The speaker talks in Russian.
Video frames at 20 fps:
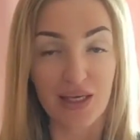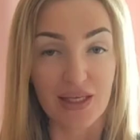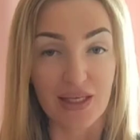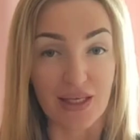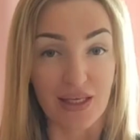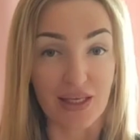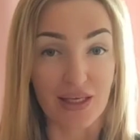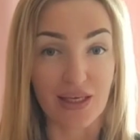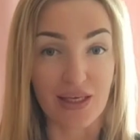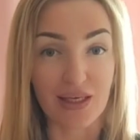
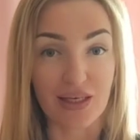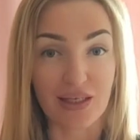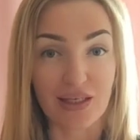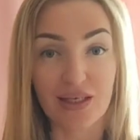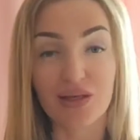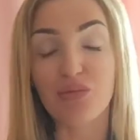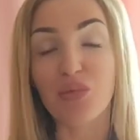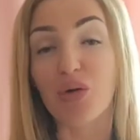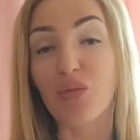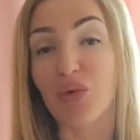И
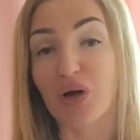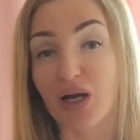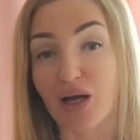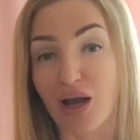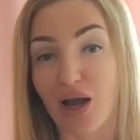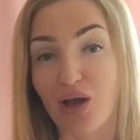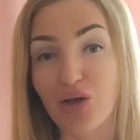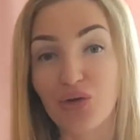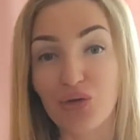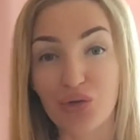
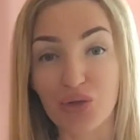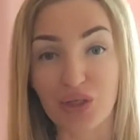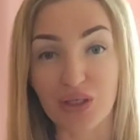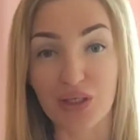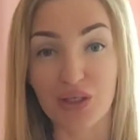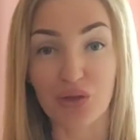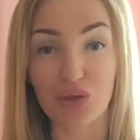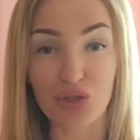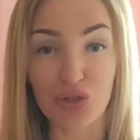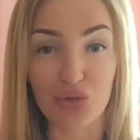помогаю
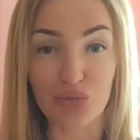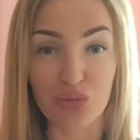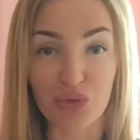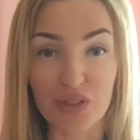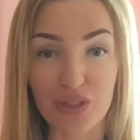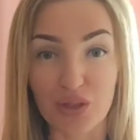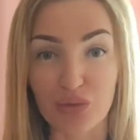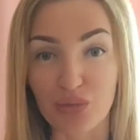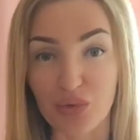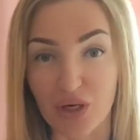их очень
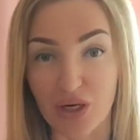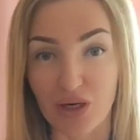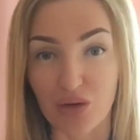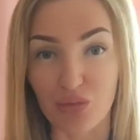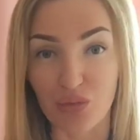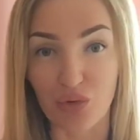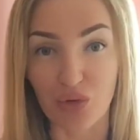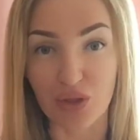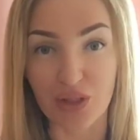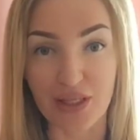быстро
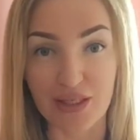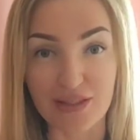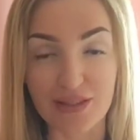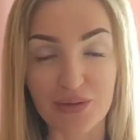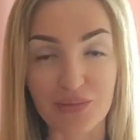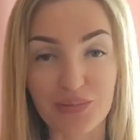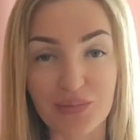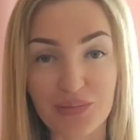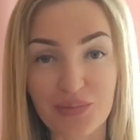проработать.